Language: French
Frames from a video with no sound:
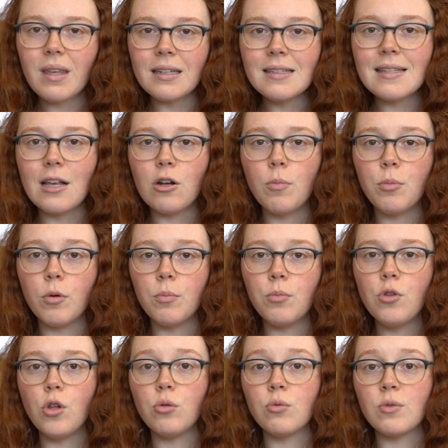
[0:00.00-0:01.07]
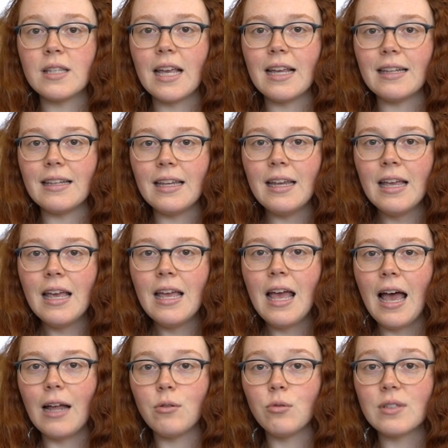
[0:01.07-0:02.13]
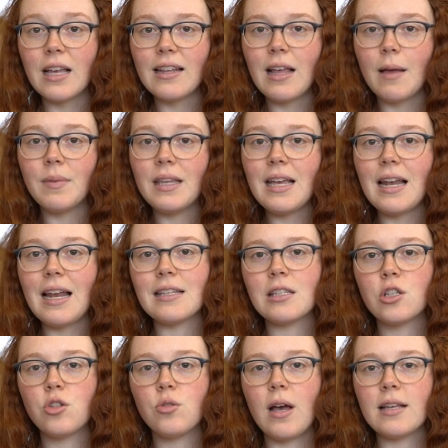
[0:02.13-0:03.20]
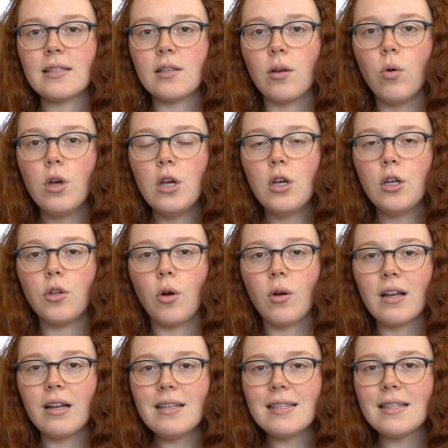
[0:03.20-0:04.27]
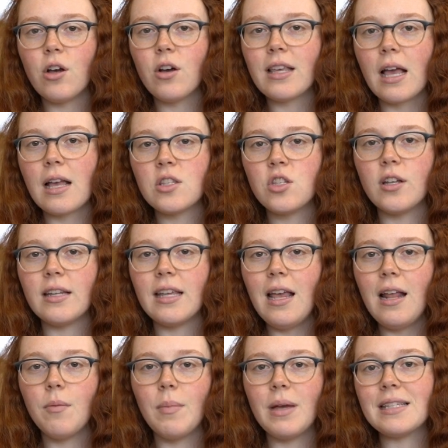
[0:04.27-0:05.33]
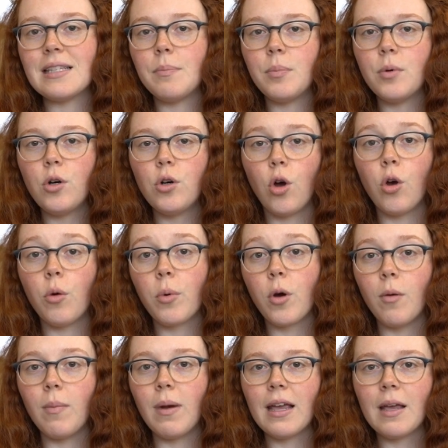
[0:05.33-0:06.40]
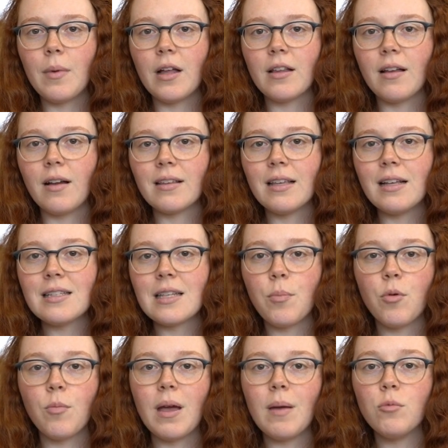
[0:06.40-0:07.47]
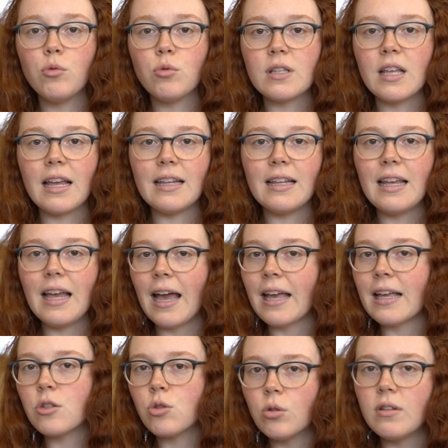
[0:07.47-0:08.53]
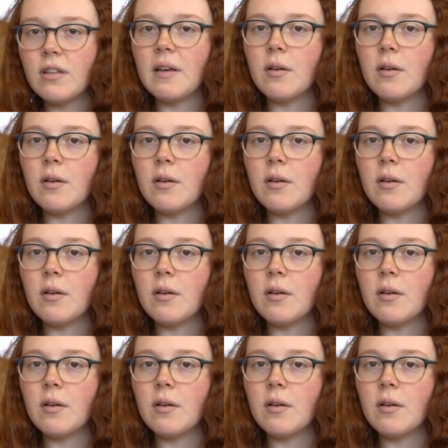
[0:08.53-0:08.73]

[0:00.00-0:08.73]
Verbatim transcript: Et ça a pour but de nous aider à nous adapter à la situation. Donc, quand c'est occasionnel, ben c'est pas un problème en tant que tel. Ça peut même nous aider à résoudre des